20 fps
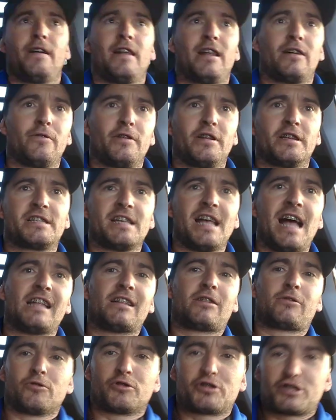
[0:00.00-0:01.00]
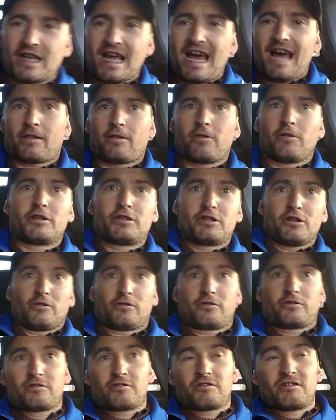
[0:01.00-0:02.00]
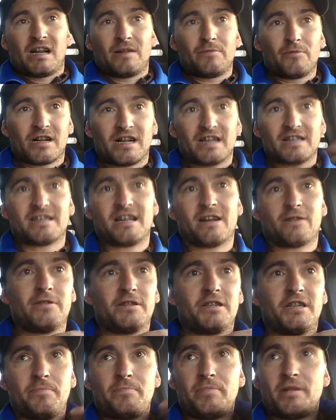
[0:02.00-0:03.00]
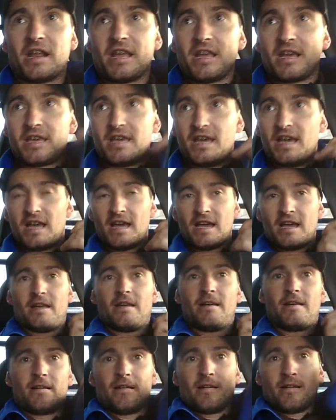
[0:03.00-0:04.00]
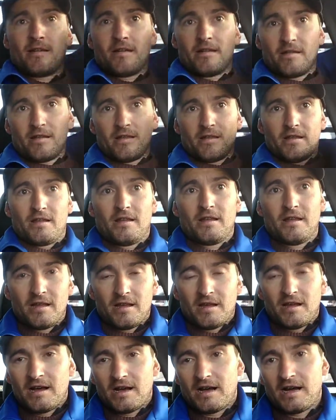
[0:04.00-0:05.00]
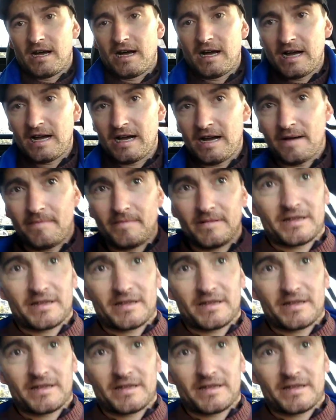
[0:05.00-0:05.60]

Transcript: Fala, gurizada, tudo certo? Deixa eu tirar meu casaco ligeiro, parei aqui. Uh,